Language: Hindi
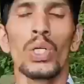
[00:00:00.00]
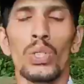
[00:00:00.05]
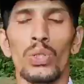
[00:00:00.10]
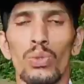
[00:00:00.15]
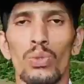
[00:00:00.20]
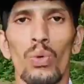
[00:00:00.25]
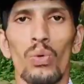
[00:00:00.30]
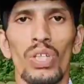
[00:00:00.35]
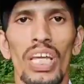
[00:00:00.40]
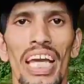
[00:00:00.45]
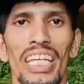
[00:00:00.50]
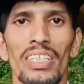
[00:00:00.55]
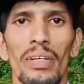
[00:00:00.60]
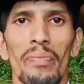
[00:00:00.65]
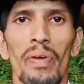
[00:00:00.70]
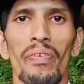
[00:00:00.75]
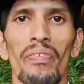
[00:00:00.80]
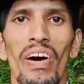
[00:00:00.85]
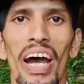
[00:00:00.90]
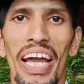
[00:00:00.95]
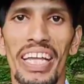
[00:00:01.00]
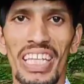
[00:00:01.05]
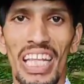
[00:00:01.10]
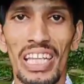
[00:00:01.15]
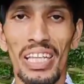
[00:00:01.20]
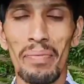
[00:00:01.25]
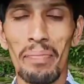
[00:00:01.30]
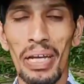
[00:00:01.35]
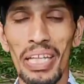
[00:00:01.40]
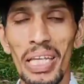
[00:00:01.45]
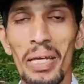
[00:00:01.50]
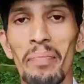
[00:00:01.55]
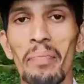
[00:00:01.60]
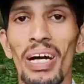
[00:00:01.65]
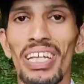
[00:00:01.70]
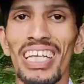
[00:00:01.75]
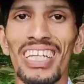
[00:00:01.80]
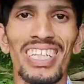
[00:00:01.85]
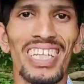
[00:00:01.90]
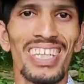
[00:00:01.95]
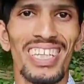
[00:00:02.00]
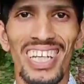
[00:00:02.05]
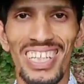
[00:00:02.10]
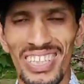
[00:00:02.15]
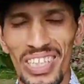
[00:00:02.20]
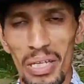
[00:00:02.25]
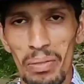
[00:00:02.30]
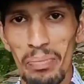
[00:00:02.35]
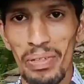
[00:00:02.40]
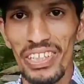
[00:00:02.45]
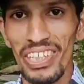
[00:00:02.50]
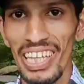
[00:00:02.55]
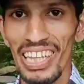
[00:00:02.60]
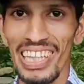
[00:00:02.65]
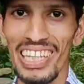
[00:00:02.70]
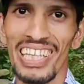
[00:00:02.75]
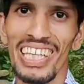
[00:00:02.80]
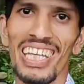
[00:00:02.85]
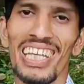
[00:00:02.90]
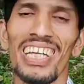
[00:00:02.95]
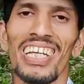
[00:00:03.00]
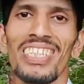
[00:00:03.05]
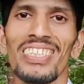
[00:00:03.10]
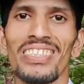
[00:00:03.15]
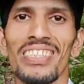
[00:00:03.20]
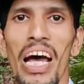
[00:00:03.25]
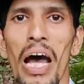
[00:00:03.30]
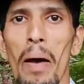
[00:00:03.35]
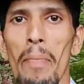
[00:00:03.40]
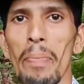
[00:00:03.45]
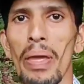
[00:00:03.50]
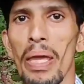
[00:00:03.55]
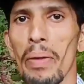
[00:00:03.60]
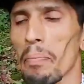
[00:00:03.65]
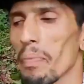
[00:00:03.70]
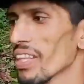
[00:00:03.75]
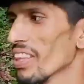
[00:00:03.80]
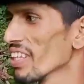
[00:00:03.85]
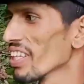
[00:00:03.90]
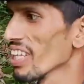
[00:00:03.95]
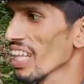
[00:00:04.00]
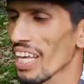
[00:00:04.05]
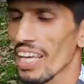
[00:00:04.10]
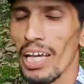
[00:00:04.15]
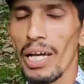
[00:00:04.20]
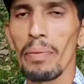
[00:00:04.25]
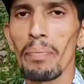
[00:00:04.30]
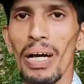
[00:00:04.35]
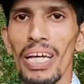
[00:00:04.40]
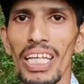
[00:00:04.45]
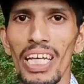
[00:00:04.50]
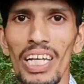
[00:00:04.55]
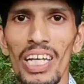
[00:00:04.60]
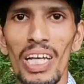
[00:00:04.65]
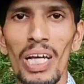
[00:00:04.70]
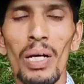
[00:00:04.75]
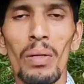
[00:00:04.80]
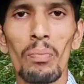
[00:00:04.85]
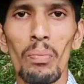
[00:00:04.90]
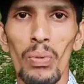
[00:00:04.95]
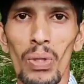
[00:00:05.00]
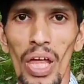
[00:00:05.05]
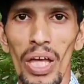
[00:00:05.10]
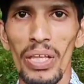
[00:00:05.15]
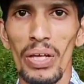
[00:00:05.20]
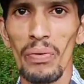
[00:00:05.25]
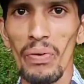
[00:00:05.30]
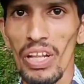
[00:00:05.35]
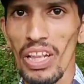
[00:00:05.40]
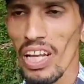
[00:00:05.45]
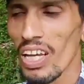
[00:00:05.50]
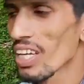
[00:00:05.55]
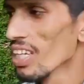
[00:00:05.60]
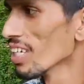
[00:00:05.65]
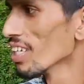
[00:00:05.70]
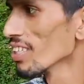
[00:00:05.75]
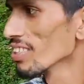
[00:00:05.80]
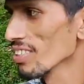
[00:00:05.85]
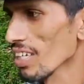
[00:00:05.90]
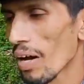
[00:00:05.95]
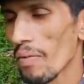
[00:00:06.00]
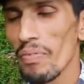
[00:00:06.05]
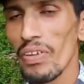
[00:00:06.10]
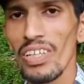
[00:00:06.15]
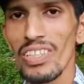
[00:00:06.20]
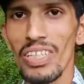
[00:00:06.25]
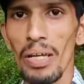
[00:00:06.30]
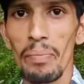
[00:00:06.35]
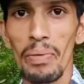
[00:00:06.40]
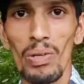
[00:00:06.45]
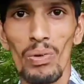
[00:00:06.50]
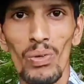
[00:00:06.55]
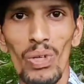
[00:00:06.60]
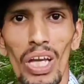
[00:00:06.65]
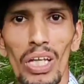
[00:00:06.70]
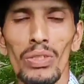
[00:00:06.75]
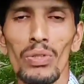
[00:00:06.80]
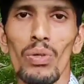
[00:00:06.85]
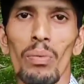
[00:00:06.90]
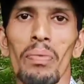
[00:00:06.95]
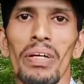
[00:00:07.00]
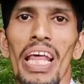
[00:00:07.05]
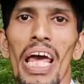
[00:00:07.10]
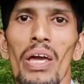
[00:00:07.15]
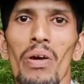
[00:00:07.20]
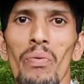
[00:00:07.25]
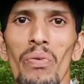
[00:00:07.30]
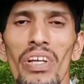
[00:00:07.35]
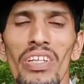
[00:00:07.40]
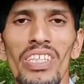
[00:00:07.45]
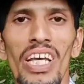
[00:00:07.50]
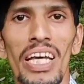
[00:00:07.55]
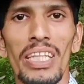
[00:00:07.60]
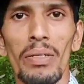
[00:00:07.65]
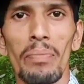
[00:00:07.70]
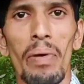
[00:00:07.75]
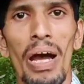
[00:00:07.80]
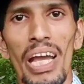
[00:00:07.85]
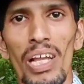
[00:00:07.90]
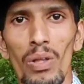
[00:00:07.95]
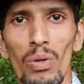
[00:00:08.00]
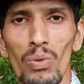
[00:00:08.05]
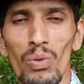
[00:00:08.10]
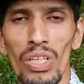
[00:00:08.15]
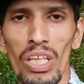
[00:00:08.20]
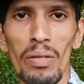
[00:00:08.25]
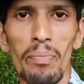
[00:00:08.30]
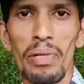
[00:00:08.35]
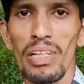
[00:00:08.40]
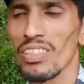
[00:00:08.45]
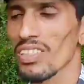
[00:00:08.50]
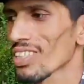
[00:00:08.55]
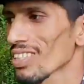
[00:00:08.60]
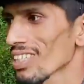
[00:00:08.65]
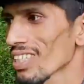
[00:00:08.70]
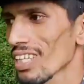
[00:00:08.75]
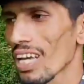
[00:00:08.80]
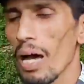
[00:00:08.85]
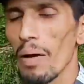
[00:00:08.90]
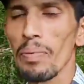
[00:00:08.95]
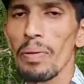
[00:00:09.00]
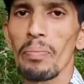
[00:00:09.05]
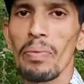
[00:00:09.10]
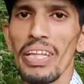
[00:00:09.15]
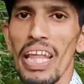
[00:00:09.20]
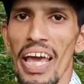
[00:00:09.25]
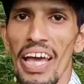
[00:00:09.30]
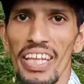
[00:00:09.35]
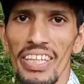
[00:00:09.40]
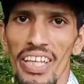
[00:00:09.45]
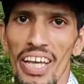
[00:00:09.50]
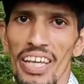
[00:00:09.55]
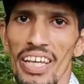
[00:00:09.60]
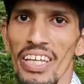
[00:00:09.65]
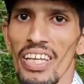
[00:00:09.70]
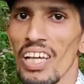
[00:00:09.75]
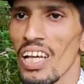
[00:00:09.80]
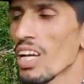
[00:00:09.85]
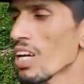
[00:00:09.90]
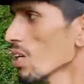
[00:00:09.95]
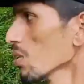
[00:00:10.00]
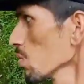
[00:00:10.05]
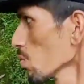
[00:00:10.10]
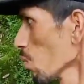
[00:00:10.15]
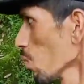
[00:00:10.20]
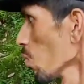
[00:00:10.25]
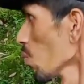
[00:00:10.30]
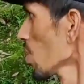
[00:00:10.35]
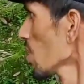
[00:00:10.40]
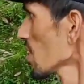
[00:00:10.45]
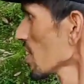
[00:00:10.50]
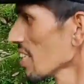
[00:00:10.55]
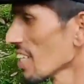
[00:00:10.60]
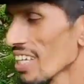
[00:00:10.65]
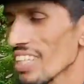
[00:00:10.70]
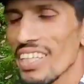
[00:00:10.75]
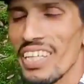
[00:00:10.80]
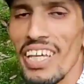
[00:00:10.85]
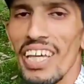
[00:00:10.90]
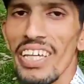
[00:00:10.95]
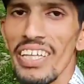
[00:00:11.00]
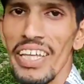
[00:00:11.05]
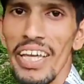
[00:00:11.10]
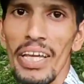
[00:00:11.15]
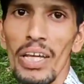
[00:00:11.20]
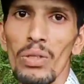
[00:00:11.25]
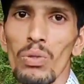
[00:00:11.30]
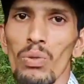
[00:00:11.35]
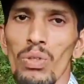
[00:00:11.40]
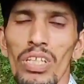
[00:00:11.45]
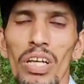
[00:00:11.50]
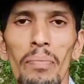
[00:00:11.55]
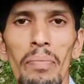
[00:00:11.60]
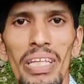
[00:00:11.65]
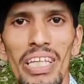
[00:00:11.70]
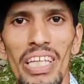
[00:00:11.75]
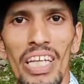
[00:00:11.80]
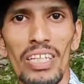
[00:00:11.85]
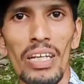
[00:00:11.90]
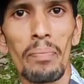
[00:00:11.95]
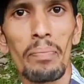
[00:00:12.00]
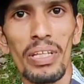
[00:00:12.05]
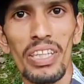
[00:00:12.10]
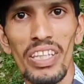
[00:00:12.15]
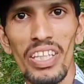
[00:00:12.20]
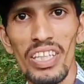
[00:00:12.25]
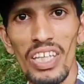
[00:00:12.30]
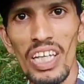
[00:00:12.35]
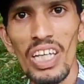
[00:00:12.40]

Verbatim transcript: तो गाइज अभी फाइनली मैंने माता के दर्शन भी कर लिए हैं जहाँ पे मंदिर है हमारा पुराना वाला काफ़ी समय हो गया इसको बनाए हुए सारे भाई लोगों ने मिल के यहाँ पे बनाया था है तो देखिए यह है दुर्गा मैया का मंदिर